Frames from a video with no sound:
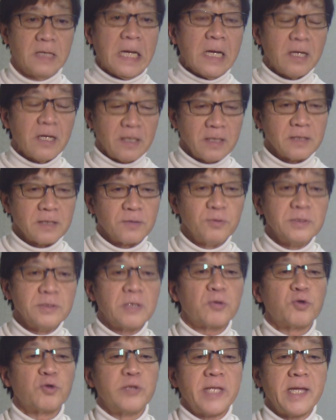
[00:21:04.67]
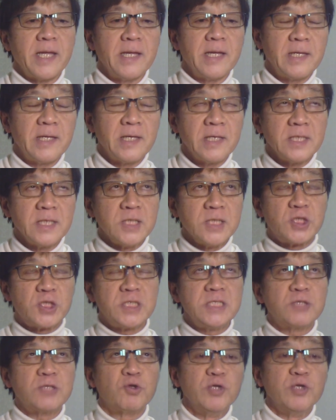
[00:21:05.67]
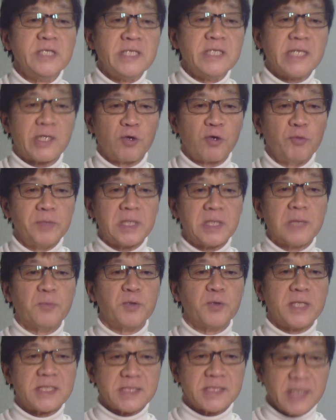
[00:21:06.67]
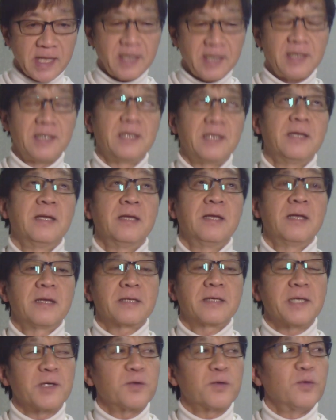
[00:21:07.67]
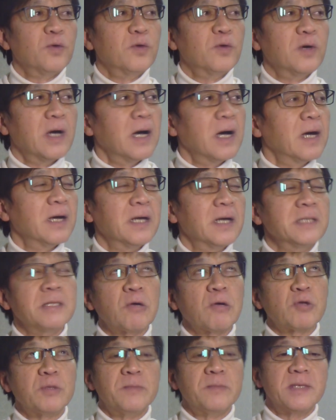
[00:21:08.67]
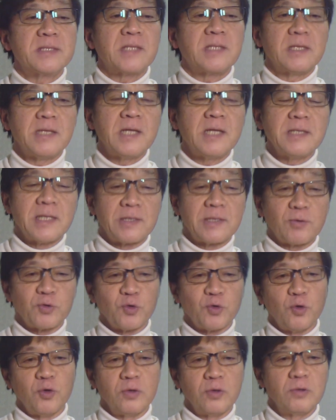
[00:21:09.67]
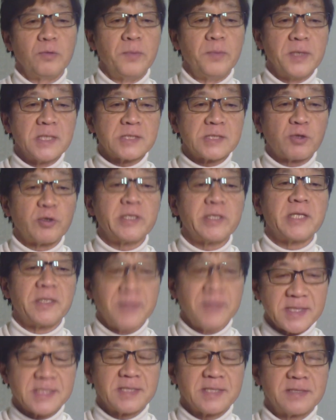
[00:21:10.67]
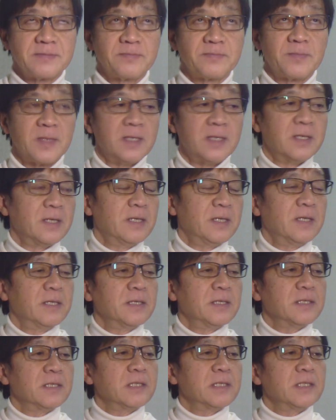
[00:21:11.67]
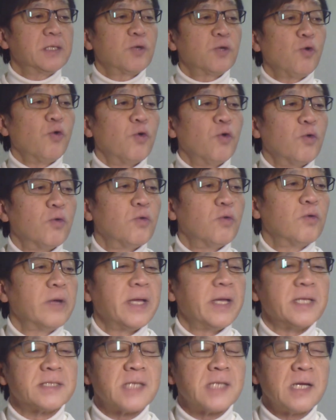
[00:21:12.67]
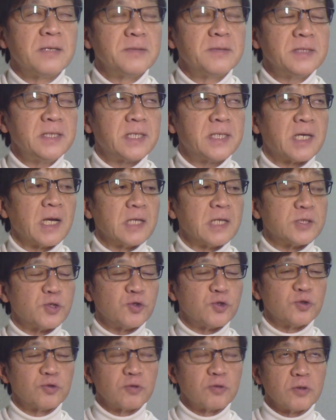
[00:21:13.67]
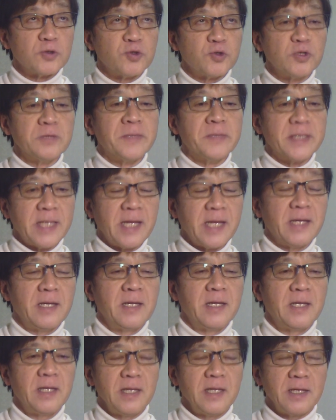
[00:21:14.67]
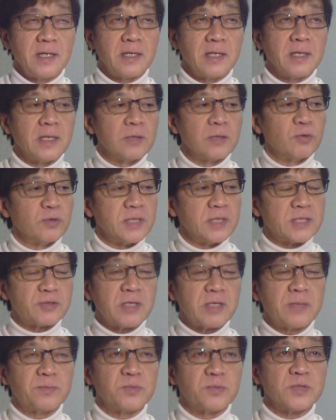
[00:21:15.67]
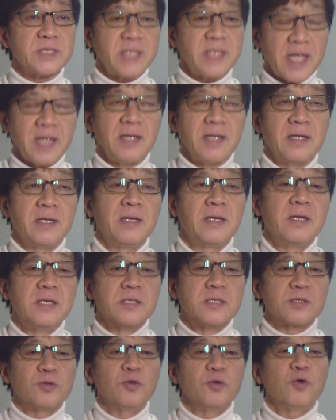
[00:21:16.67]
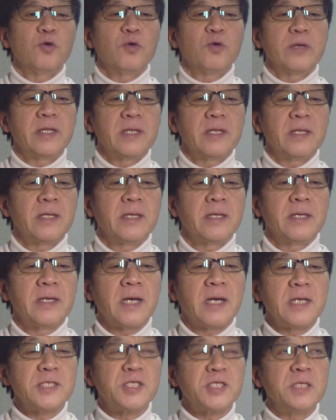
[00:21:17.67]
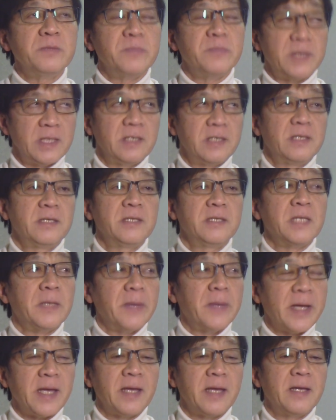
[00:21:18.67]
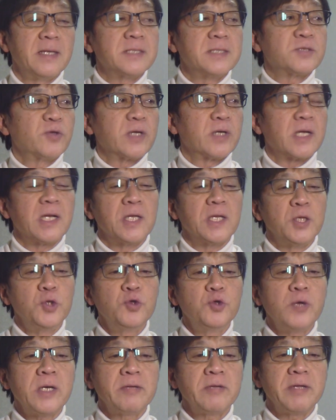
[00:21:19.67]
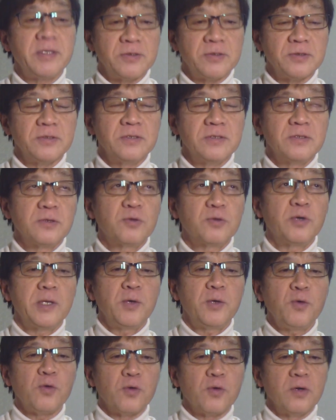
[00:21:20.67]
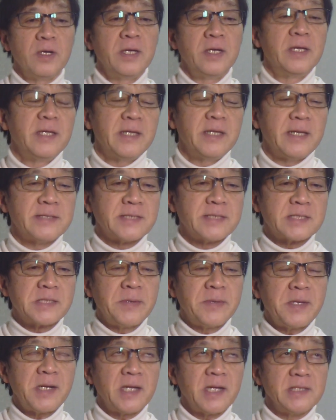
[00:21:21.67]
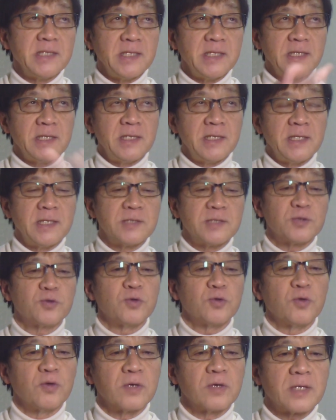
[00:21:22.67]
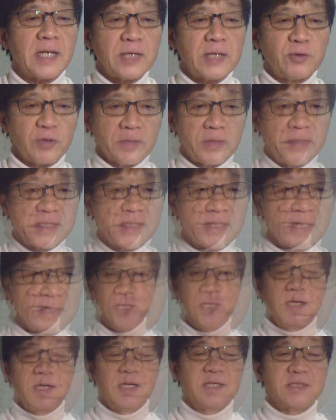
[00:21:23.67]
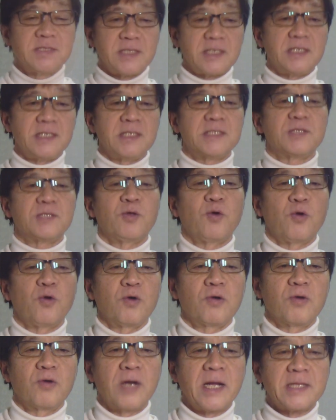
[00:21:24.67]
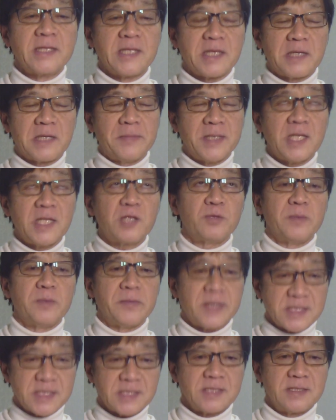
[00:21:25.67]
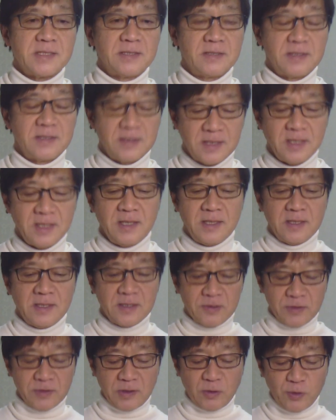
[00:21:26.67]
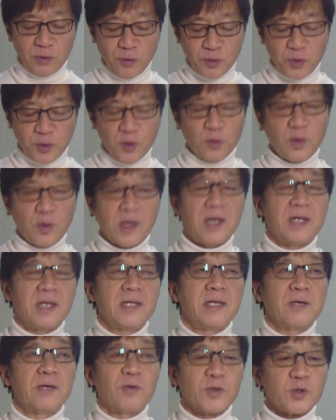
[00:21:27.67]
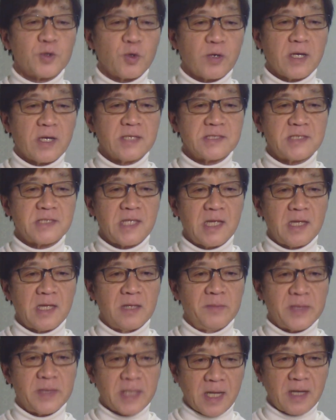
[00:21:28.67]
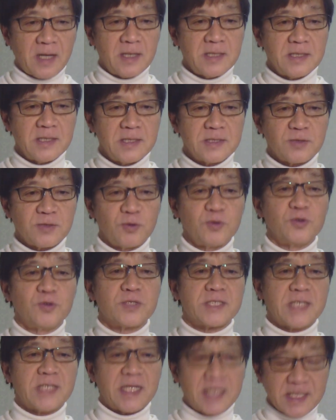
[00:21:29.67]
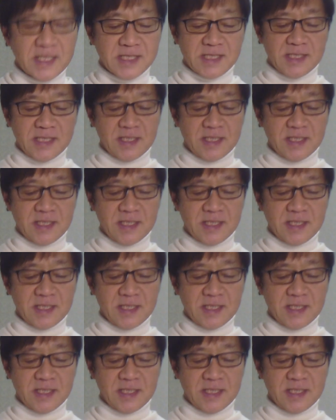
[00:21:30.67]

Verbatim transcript: えこんなことで、1位と2位だけを見てもですね、結構、ああ、あんなこともあったな、なんてことを思い出すことができます。以降、え3位からずっと10位まで、えあのリストアップして、その、え配信日、名前、それから URL、これを説明欄にちょっと書いておきましたんで、ぜひ一度ご覧いただければなと思います。そんなことを今日はご紹介してみた、そういう次第です。